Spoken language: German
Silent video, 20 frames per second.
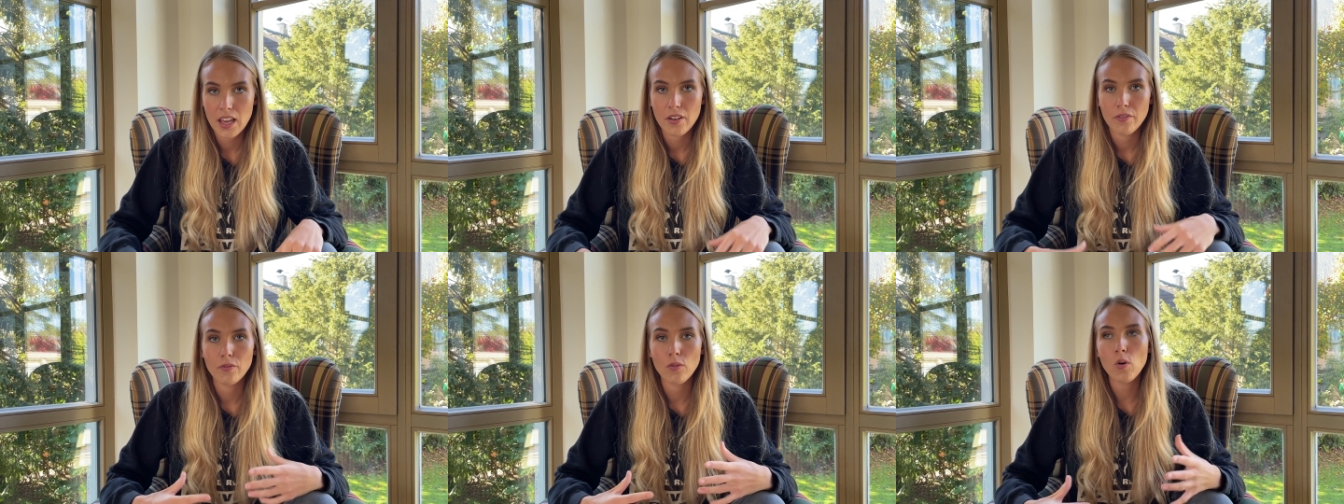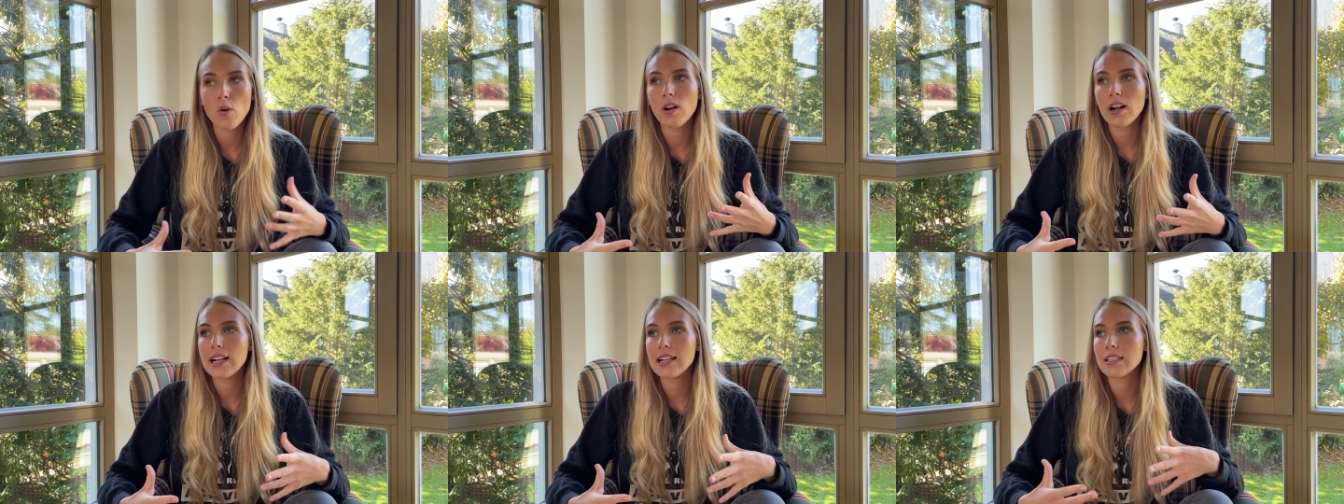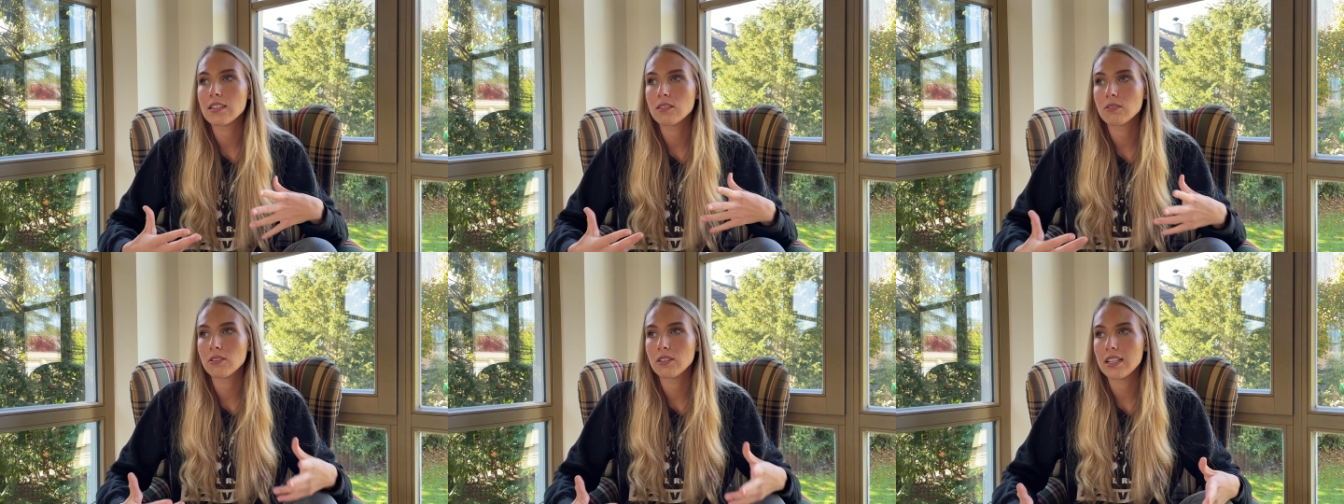Wo
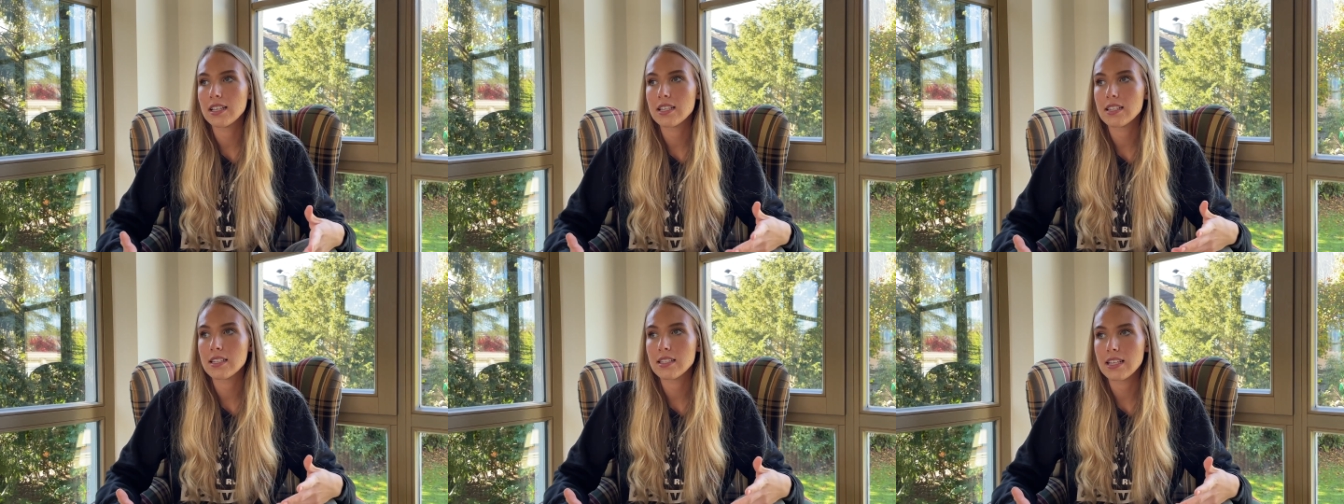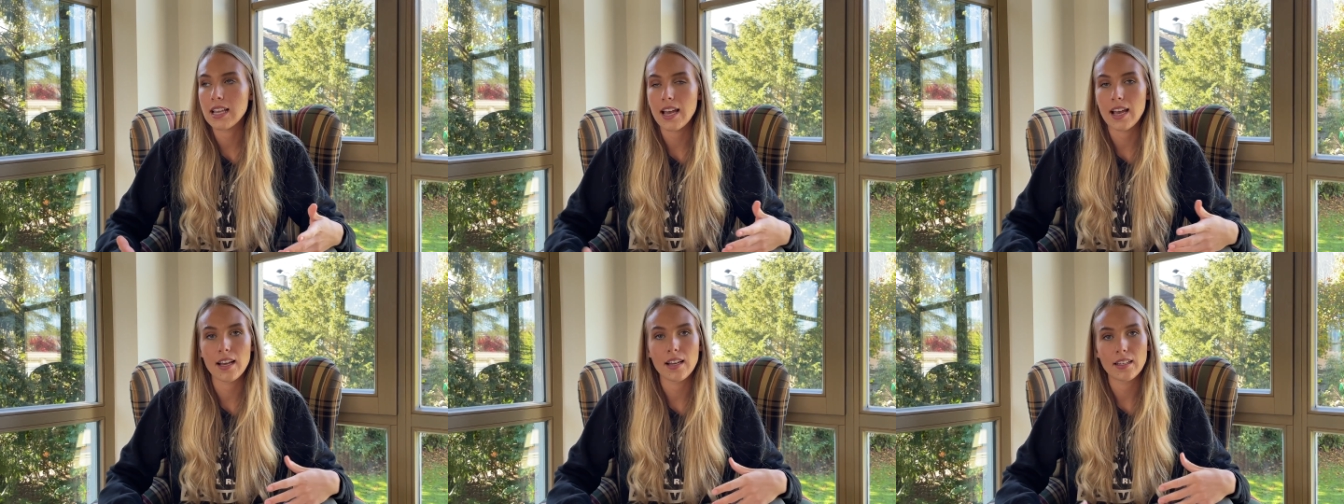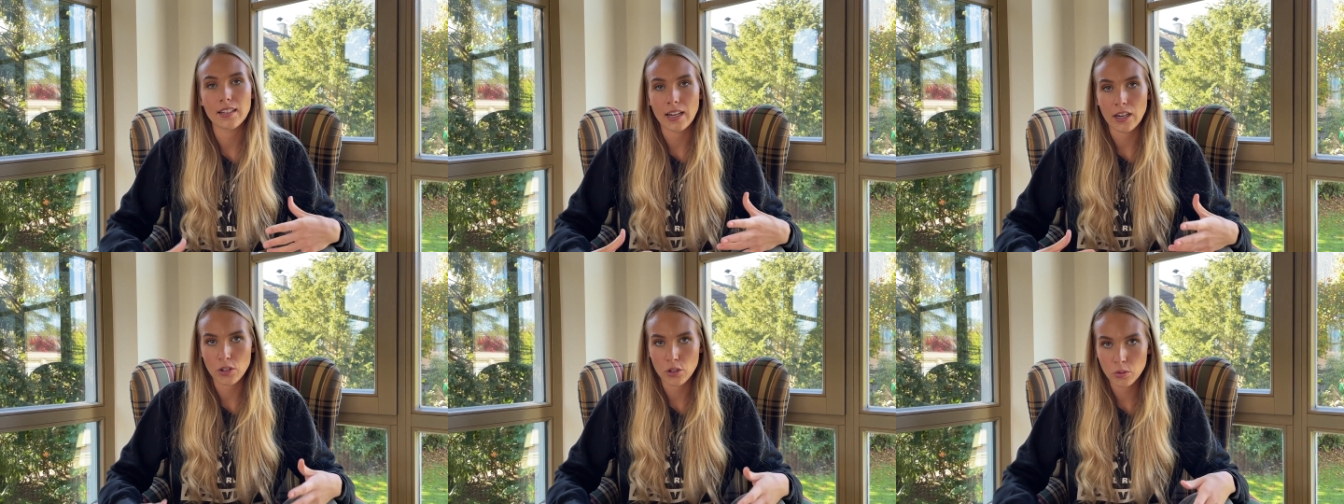also ist der
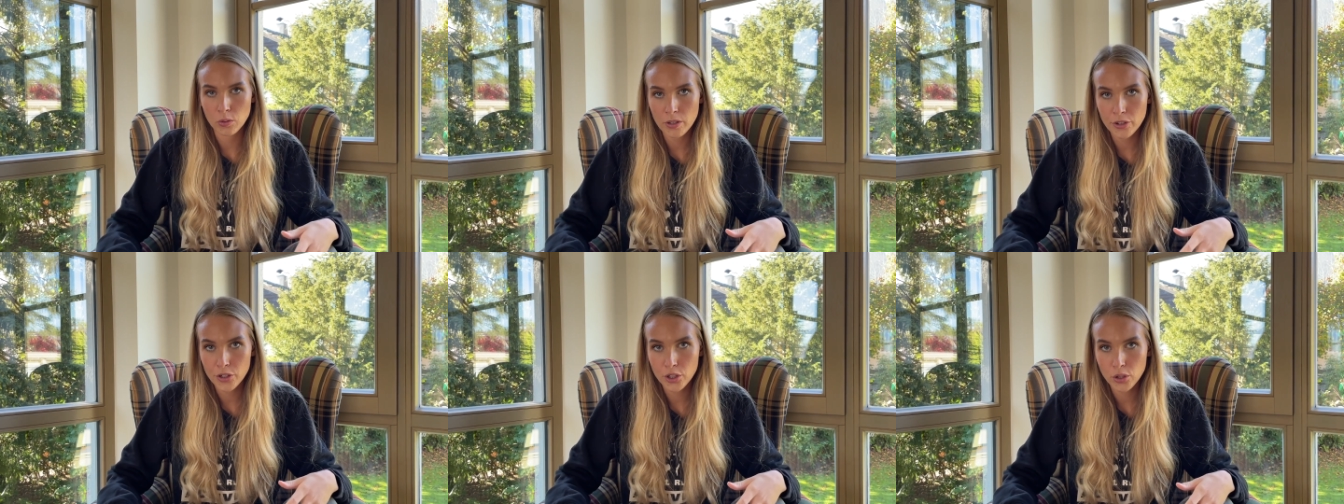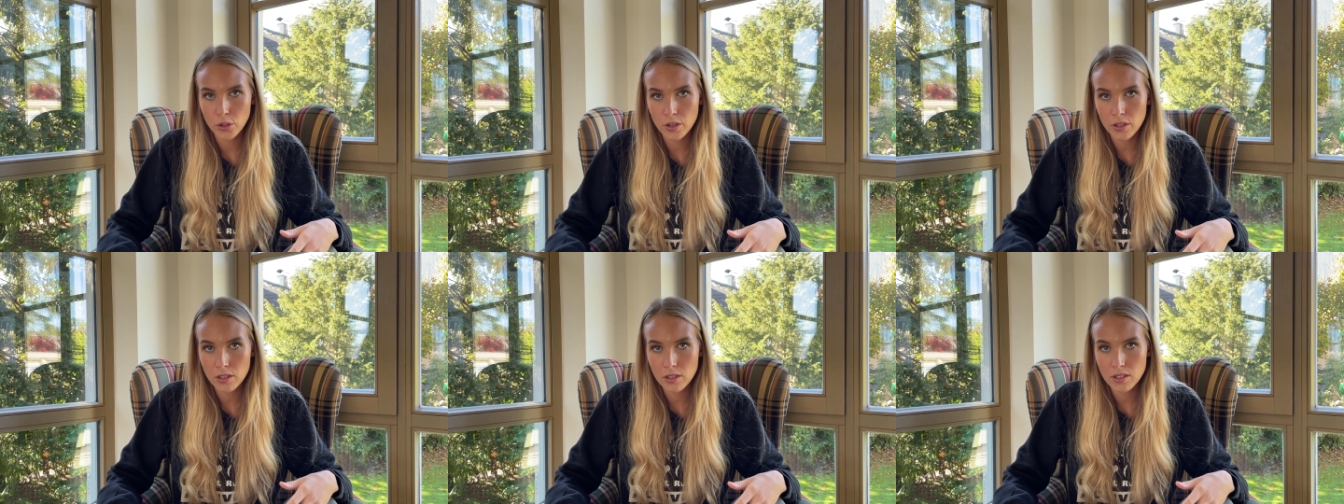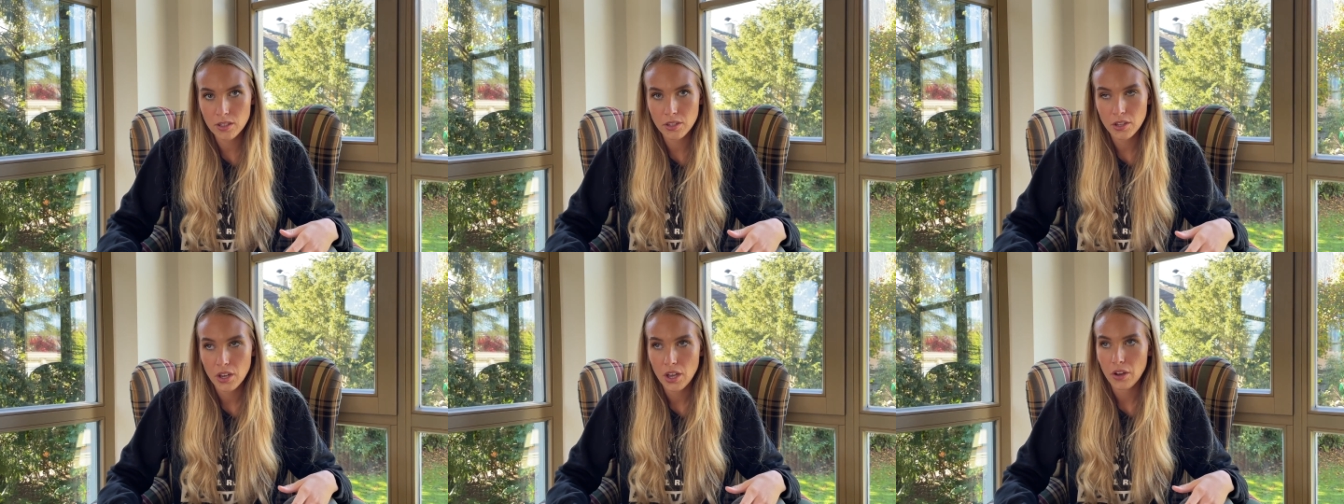
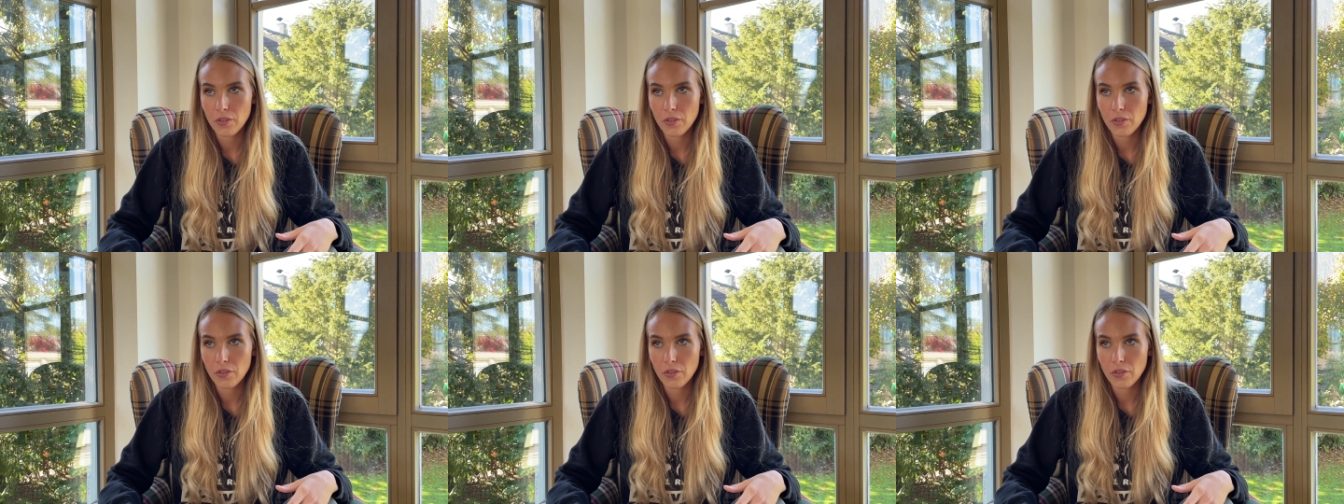Naturschutz?